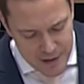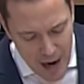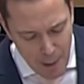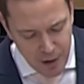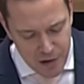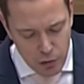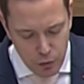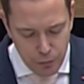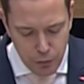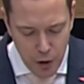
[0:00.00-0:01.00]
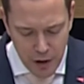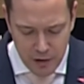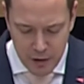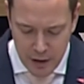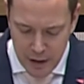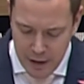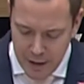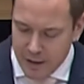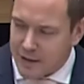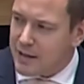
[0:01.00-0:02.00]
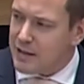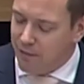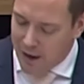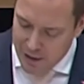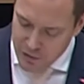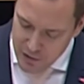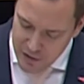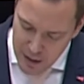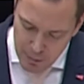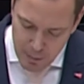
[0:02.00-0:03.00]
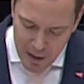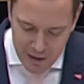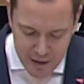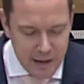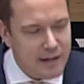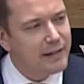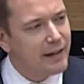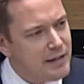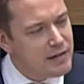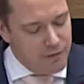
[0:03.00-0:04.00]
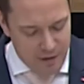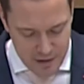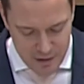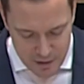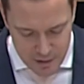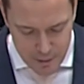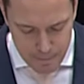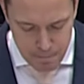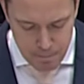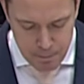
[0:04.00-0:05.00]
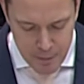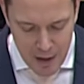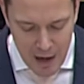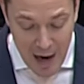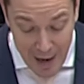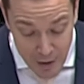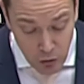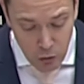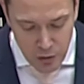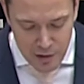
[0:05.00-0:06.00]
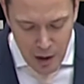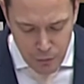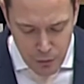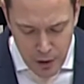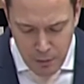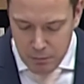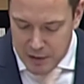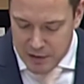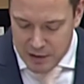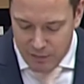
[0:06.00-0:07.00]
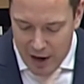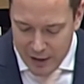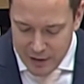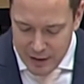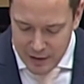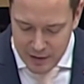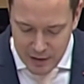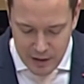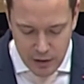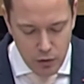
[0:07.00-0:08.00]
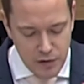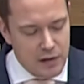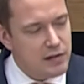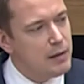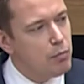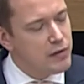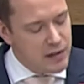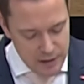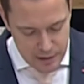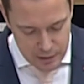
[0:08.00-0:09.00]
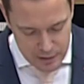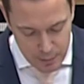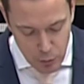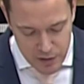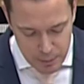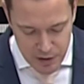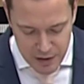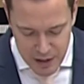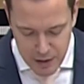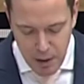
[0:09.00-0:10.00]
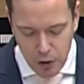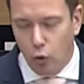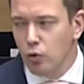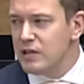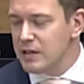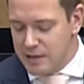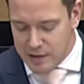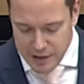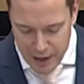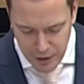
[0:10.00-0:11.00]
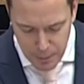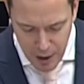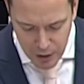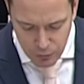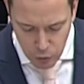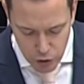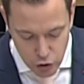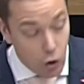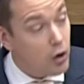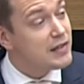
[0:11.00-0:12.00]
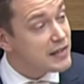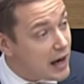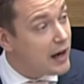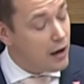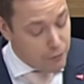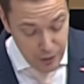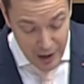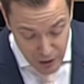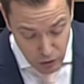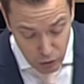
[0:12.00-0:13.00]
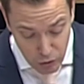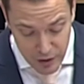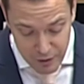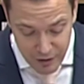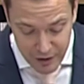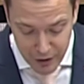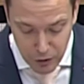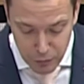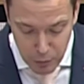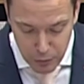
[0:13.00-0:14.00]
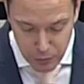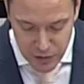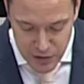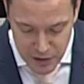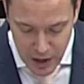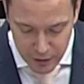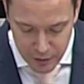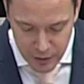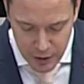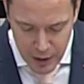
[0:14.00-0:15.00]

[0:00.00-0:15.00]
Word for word: Sie haben dazu geführt, dass das Wahlsystem in Berlin nicht krisenfest ist. Ein Grund dafür ist das Wahlgesetz, das seit 1977 nicht mehr grundsätzlich angepackt wurde, trotz aller Veränderungen der vergangenen 45 Jahre.